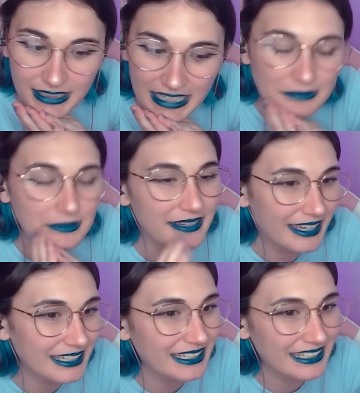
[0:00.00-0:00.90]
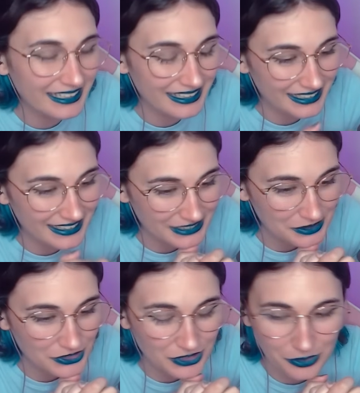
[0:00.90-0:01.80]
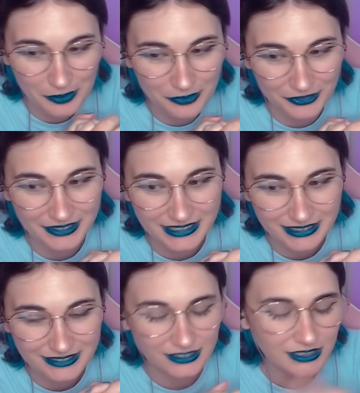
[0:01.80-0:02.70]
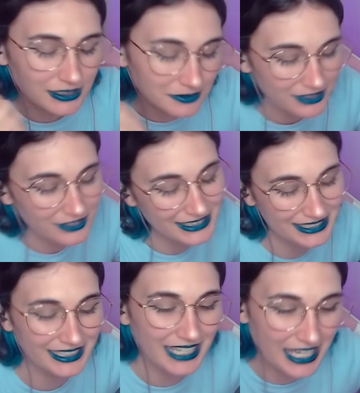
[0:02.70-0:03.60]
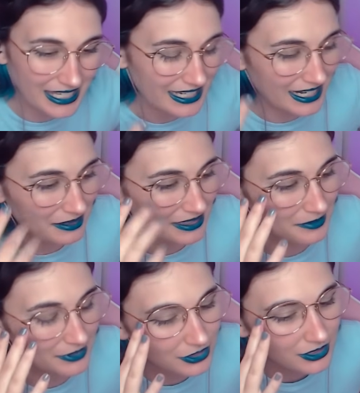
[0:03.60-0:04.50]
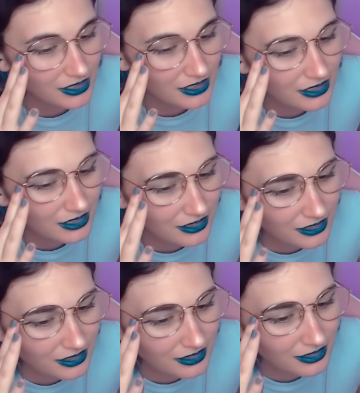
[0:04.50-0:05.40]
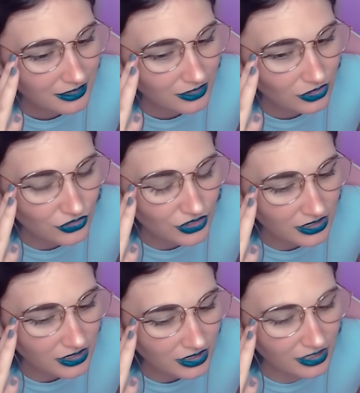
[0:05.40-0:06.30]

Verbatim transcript: Es verdad que, el estribillo está guapo. ¿Dónde? Y se te queda ahí en la cabeza, pero. No entendí,